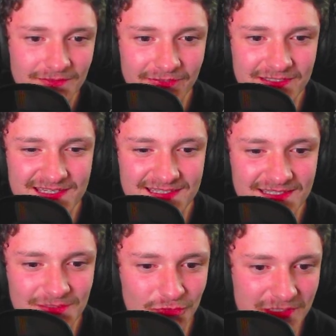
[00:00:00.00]
Vas-y,
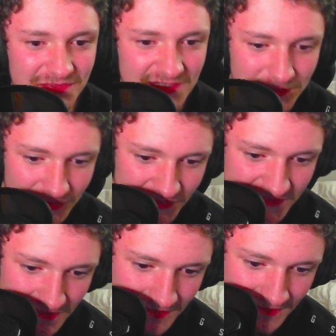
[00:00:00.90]
c'est mon MTPO,
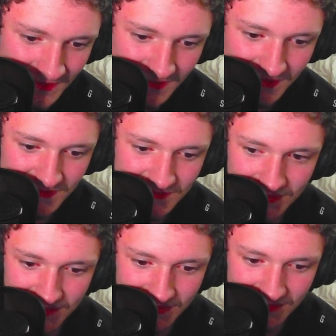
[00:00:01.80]
c'est...
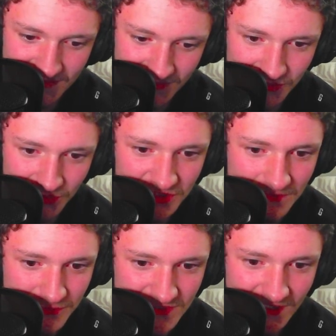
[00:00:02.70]
C'est un des jeux que j'ai
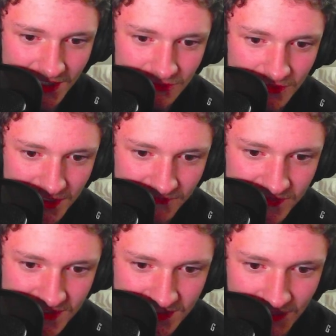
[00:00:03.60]
le plus train de ma
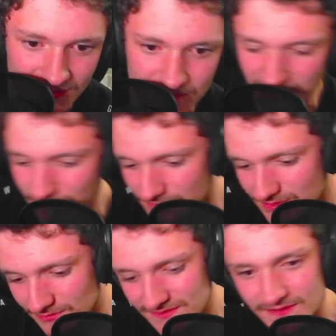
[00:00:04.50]
vie, avec Super
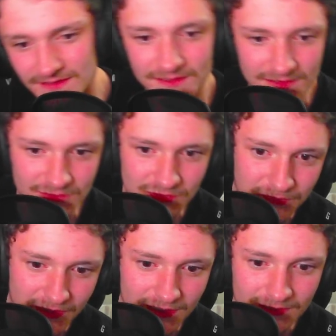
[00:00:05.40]
Punch-Out, et je
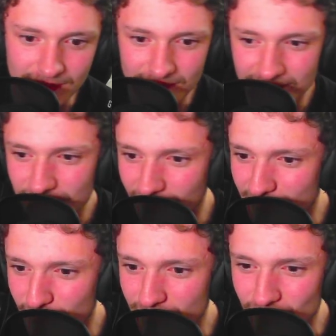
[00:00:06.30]
perds, J'ai
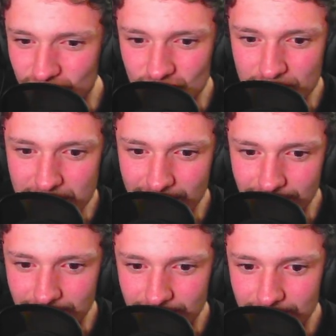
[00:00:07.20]
vraiment une sous-merde.